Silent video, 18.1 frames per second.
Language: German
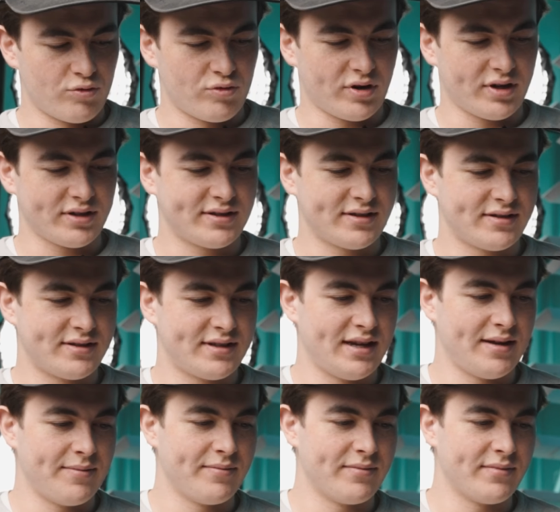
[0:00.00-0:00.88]

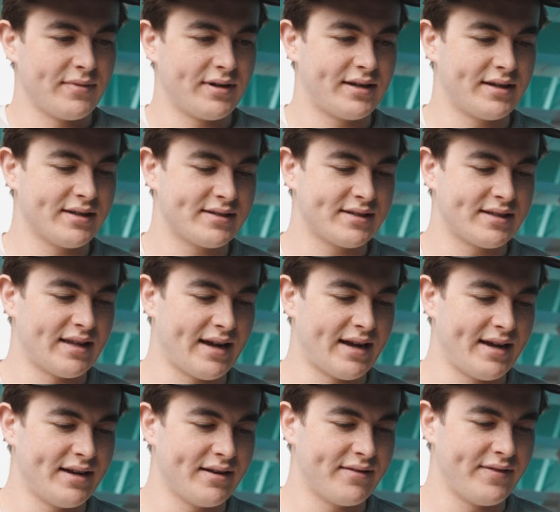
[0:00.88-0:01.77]
Rod-System
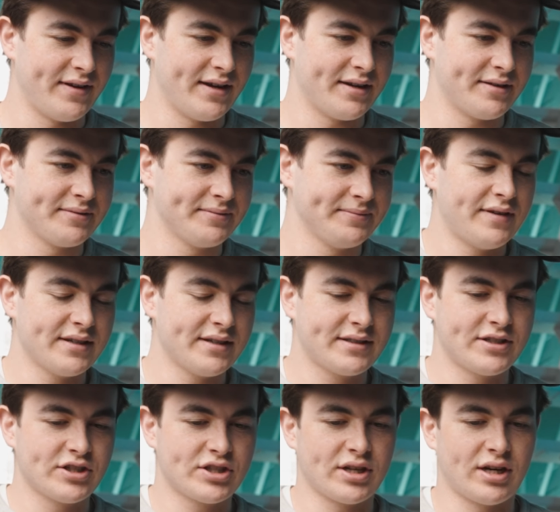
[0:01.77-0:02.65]
geslidet werden,
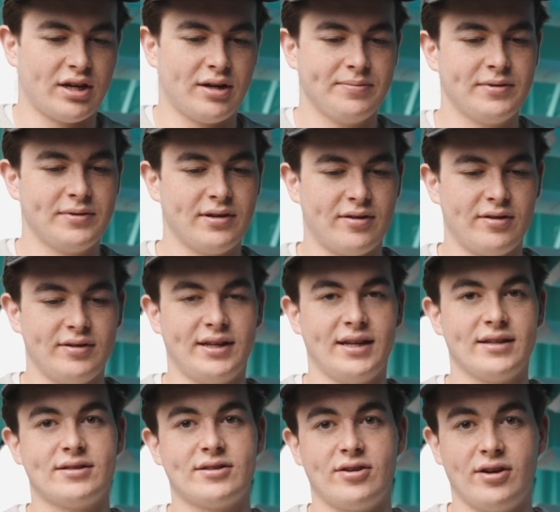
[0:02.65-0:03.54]
festgeschraubt. Und
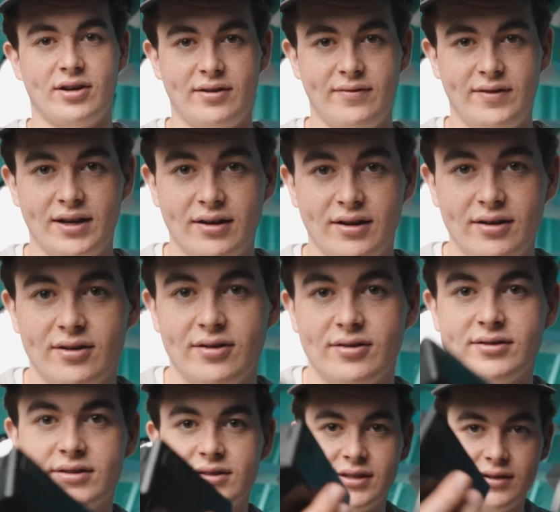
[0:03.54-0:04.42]
jetzt können wir
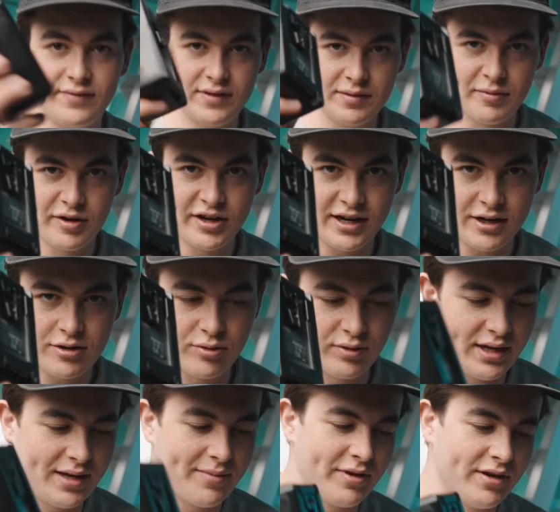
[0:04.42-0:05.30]
uns den V-Mount Akku
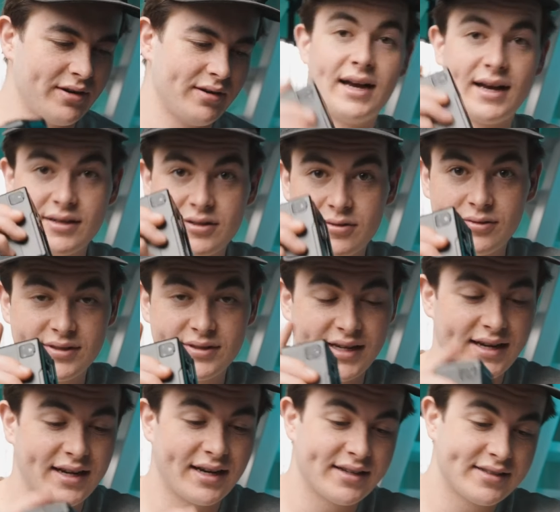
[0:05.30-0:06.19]
nehmen. Achtung,
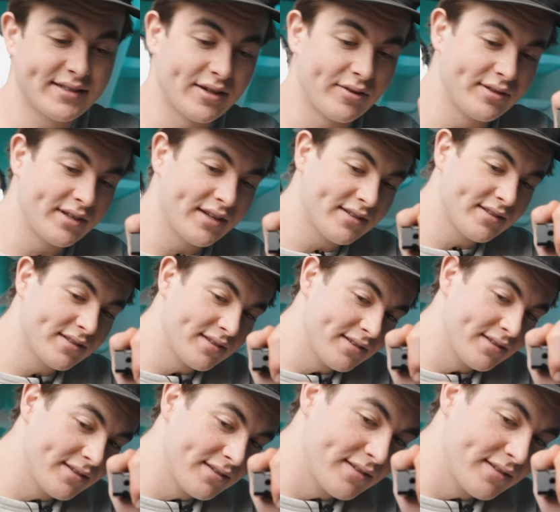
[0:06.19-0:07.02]
sehr geiler Sound jetzt.